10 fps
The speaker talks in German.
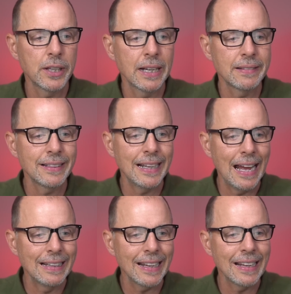den hat sich der
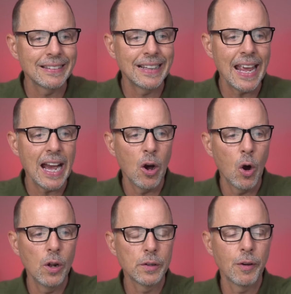Andreas Gerhold